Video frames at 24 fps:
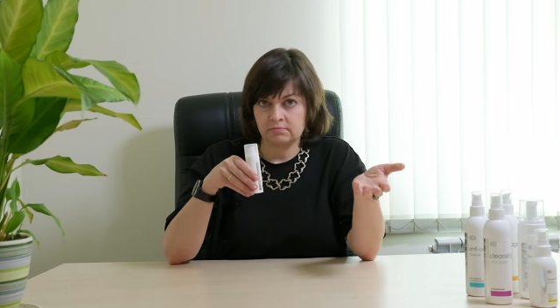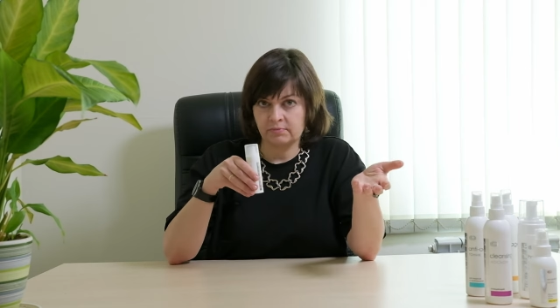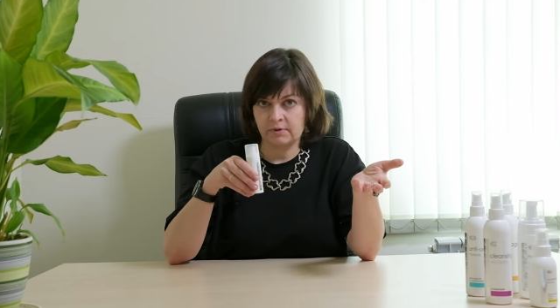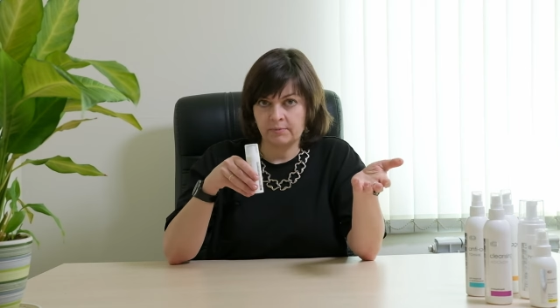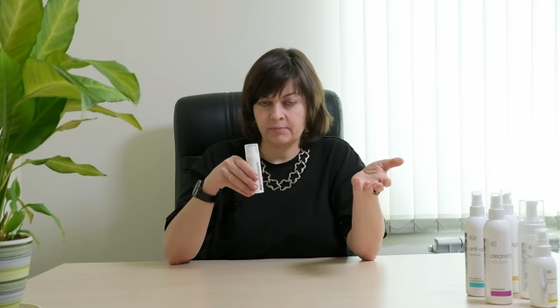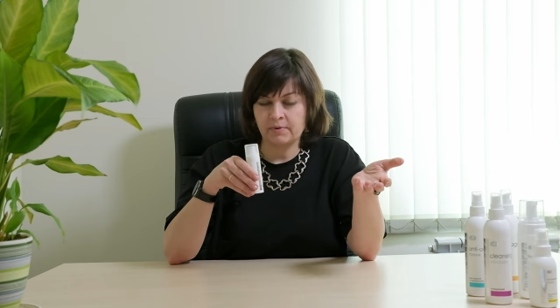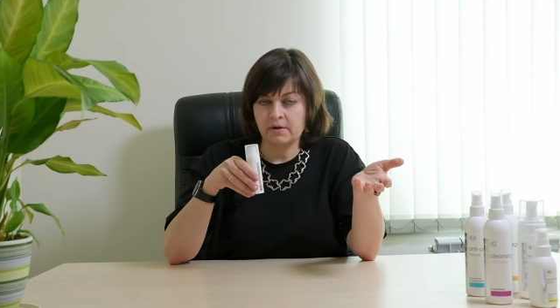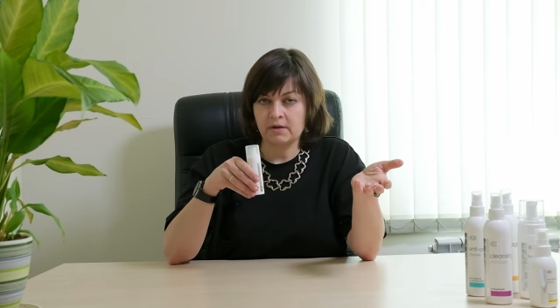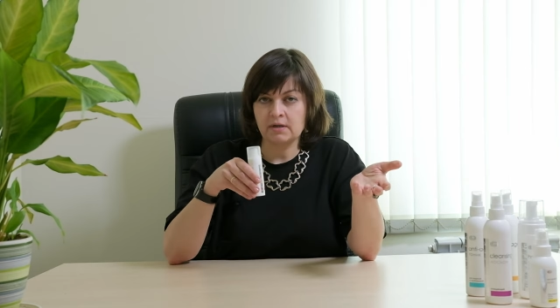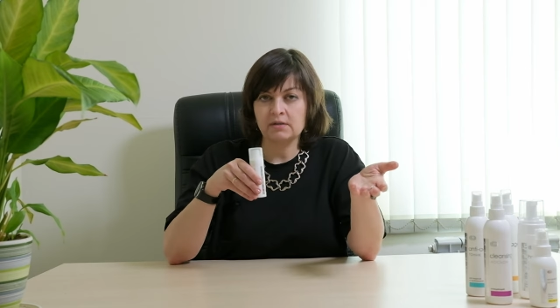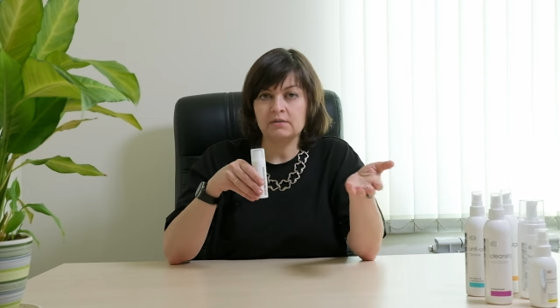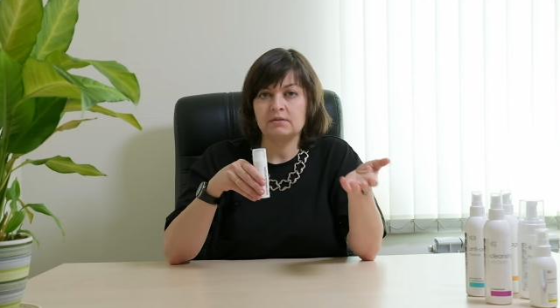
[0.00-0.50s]

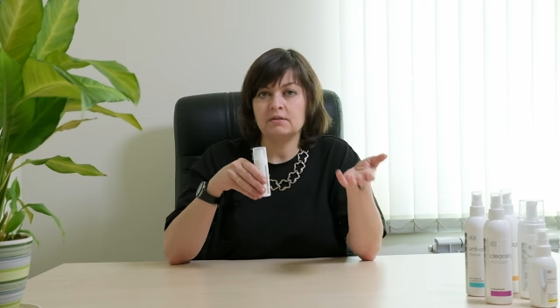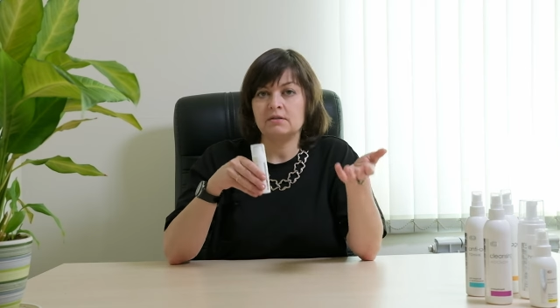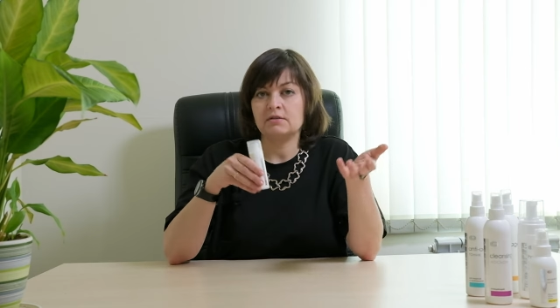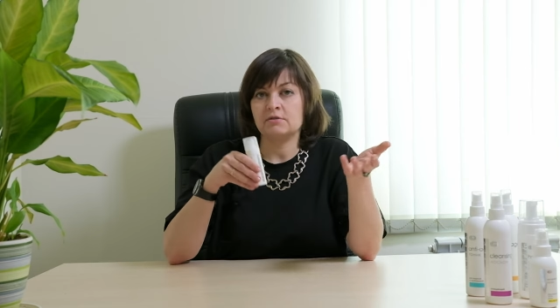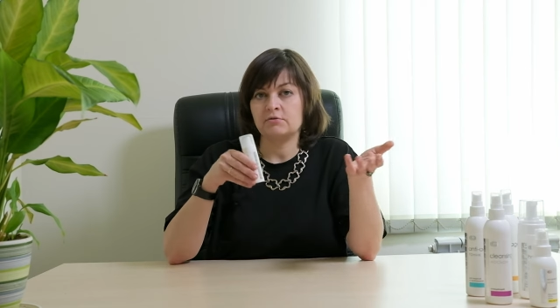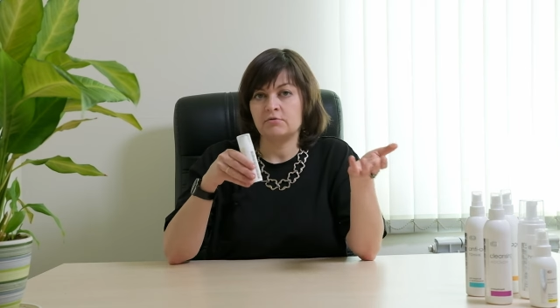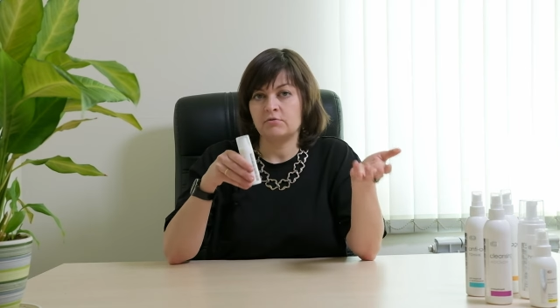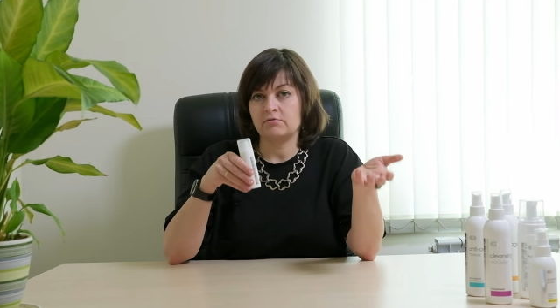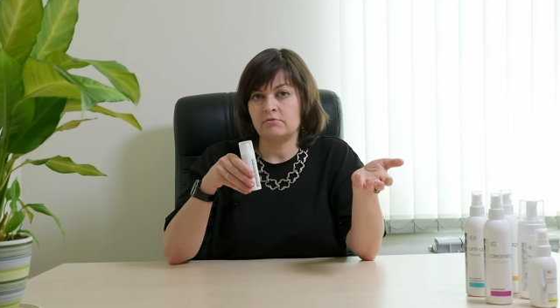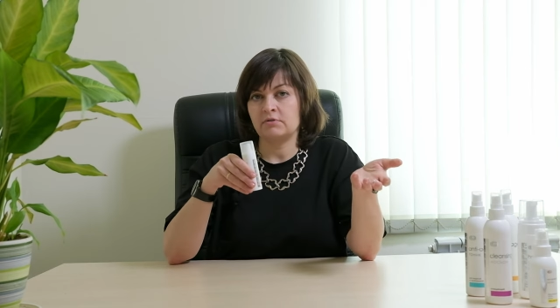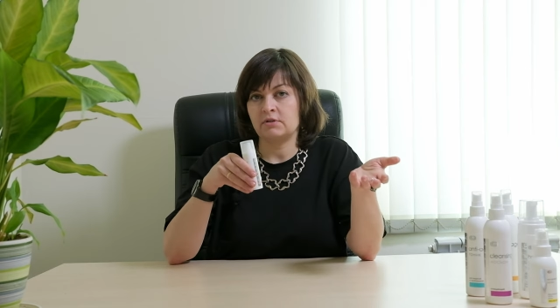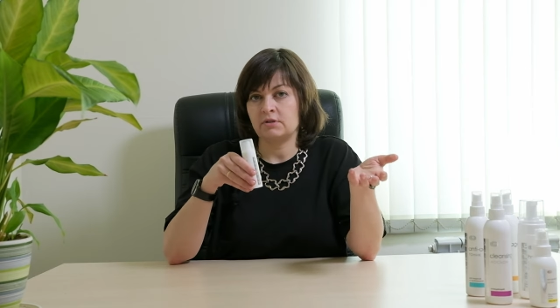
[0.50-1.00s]
препарат на
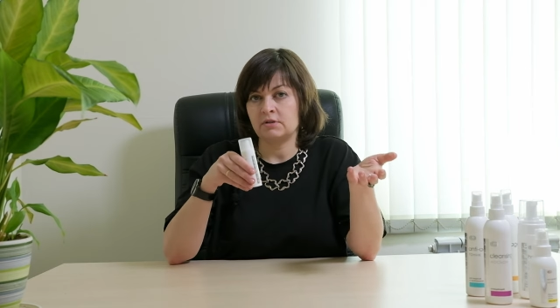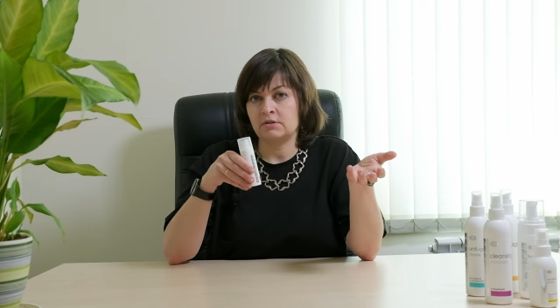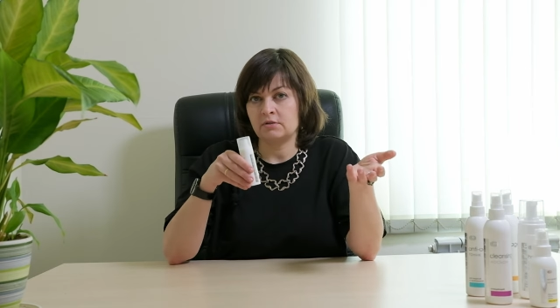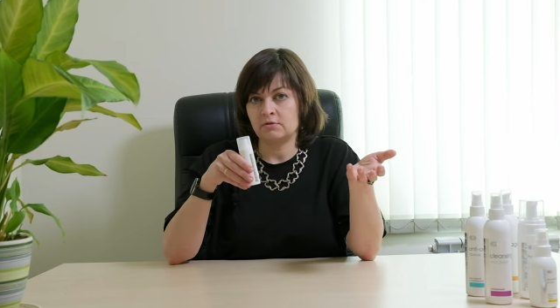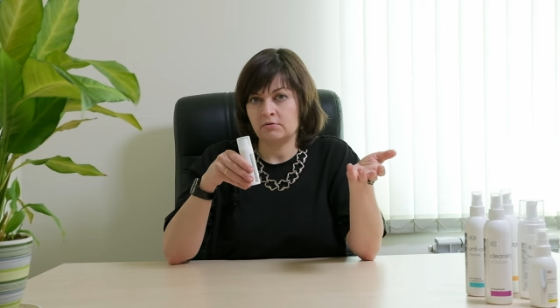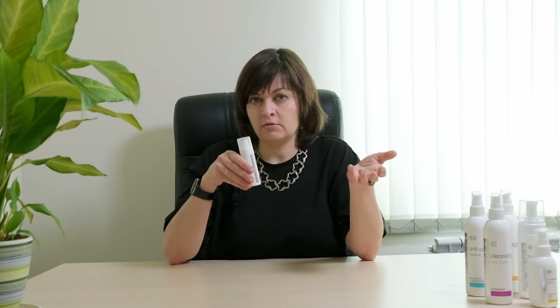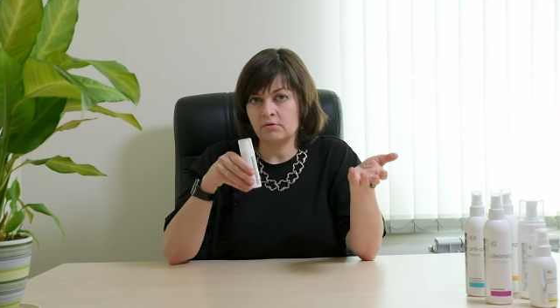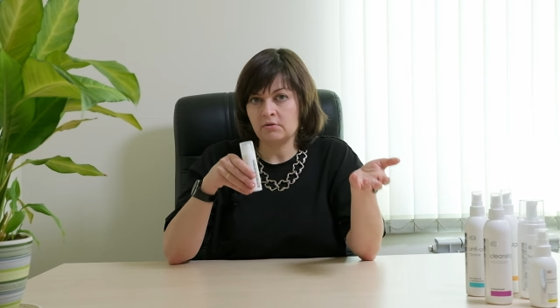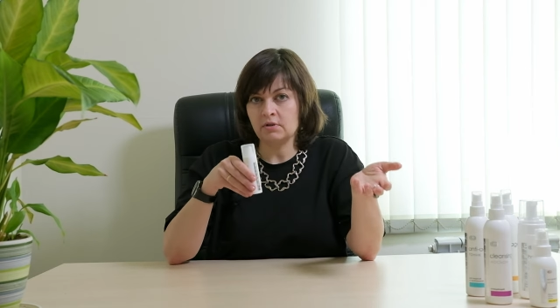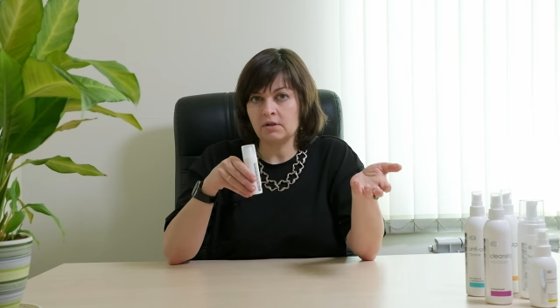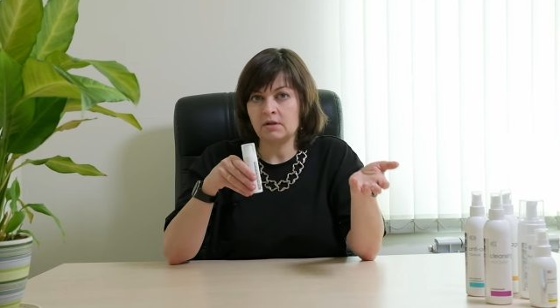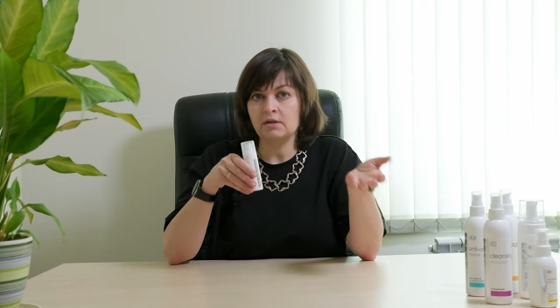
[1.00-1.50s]
основе
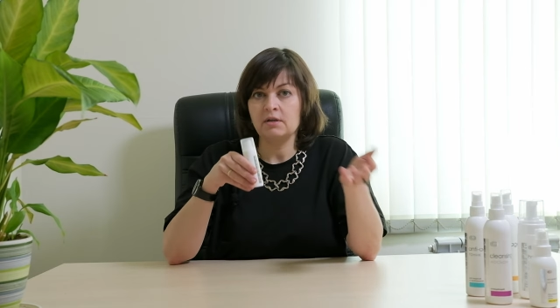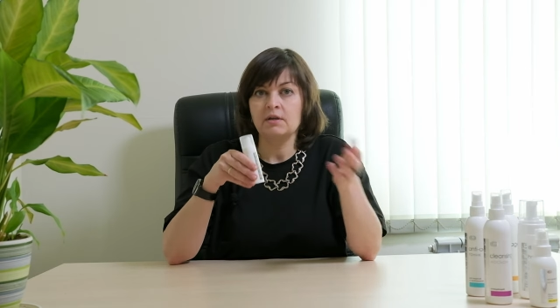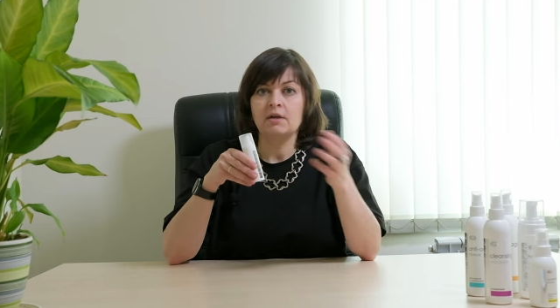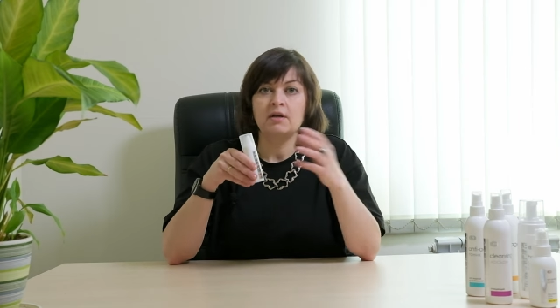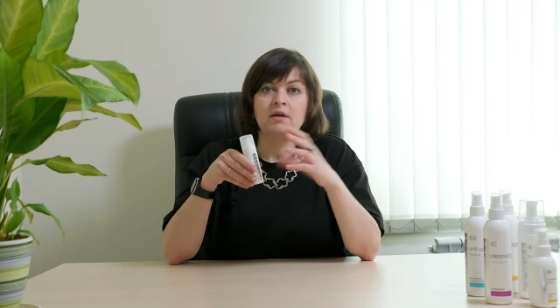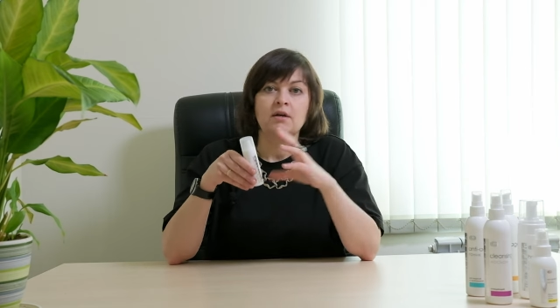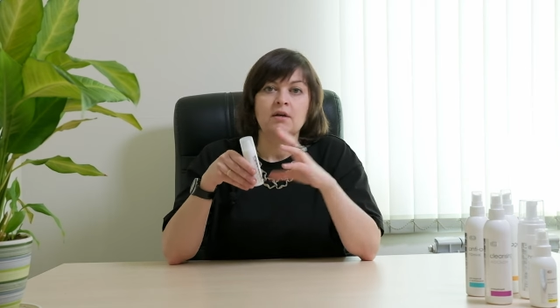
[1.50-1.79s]
ретинола